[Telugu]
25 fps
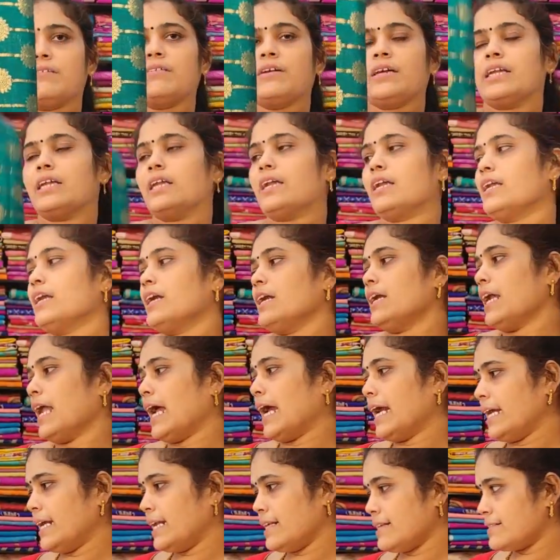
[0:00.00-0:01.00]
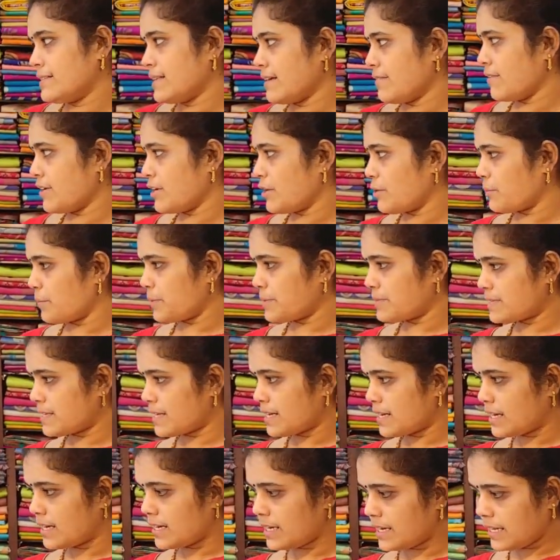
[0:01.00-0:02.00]
సెవెంటీన్ హండ్రెడ్ నైన్టీ సెవెన్
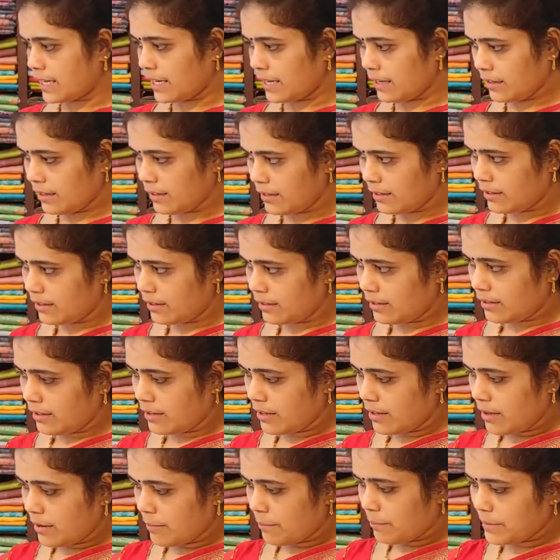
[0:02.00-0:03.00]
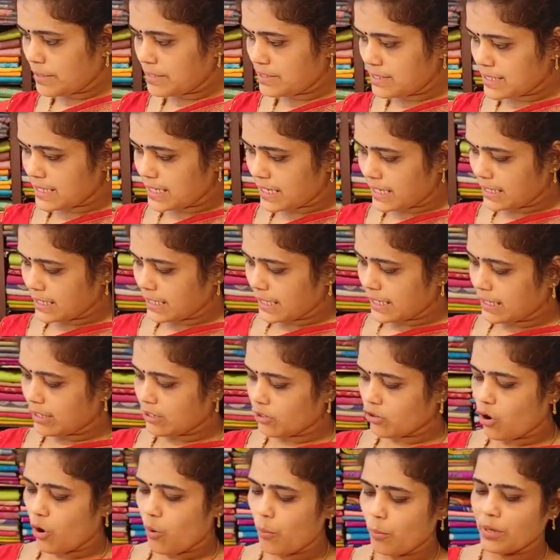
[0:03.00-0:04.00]
రూపీసేనండి మిర్చి రెడ్
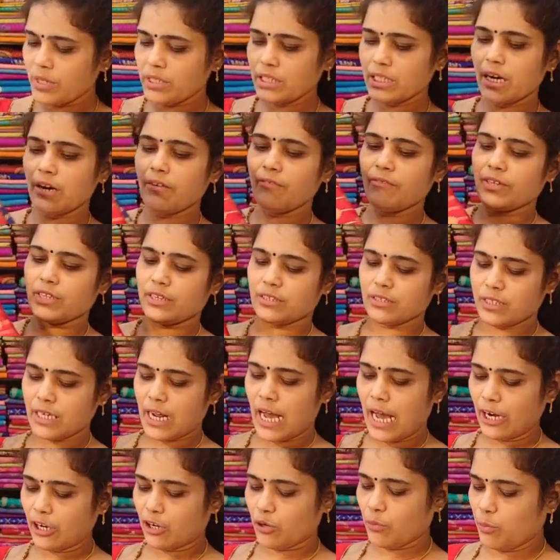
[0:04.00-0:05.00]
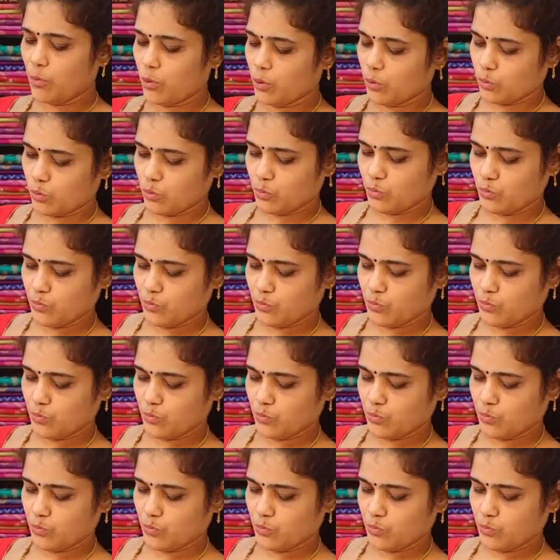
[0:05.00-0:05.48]
కలర్ కాంబినేషన్ విత్ డార్క్ బ్లూ